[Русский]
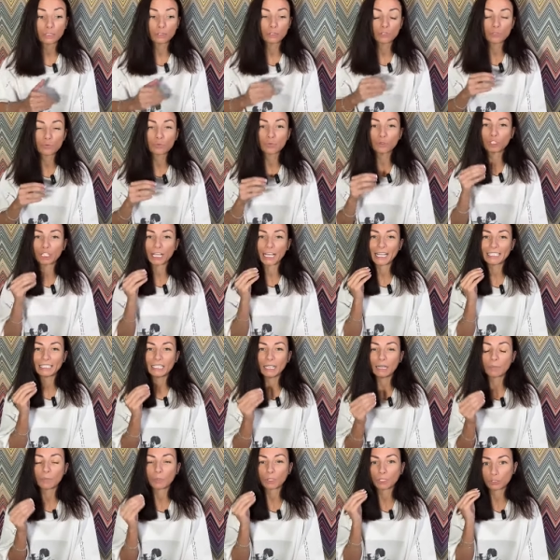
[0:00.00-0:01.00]
То есть вот
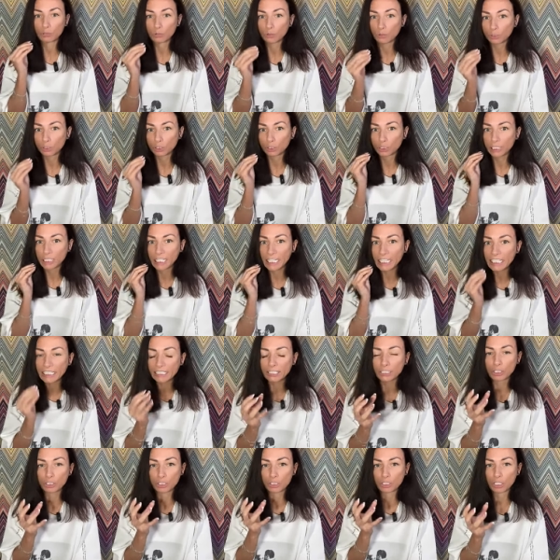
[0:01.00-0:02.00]
когда происходит
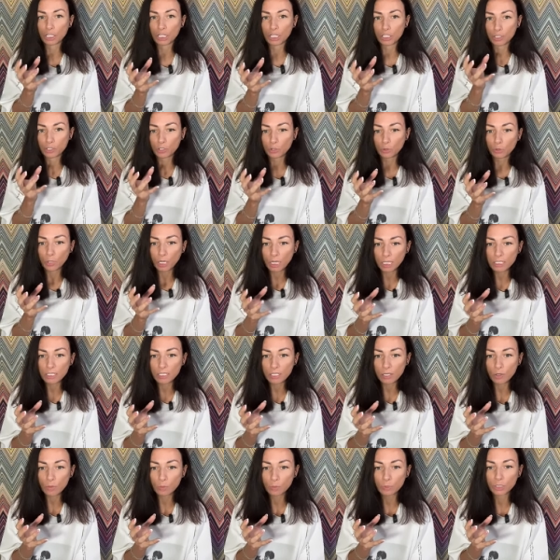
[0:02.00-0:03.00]
критическая
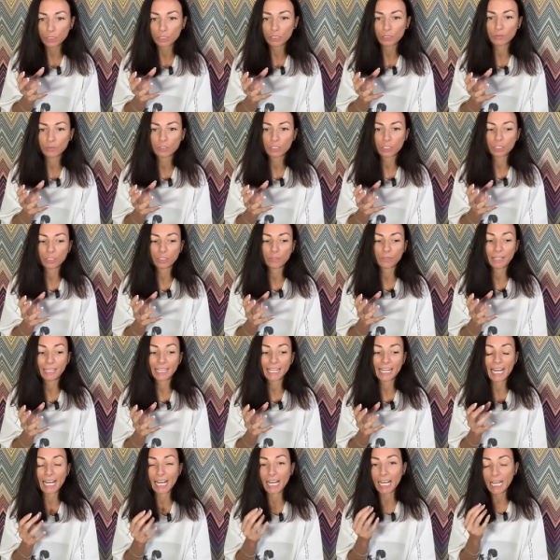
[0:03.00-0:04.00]
ситуация обычного
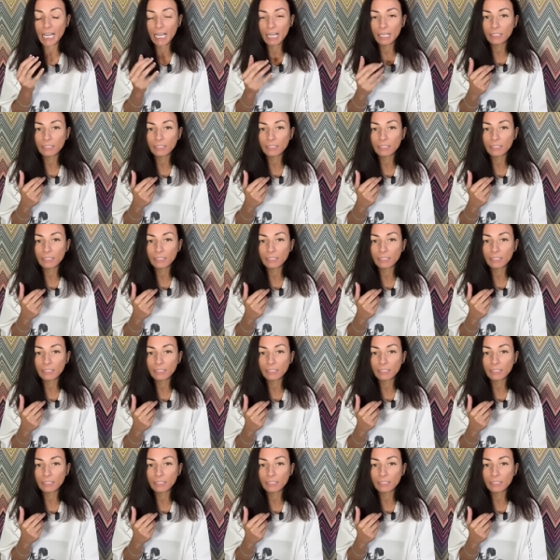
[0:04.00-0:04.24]
человека,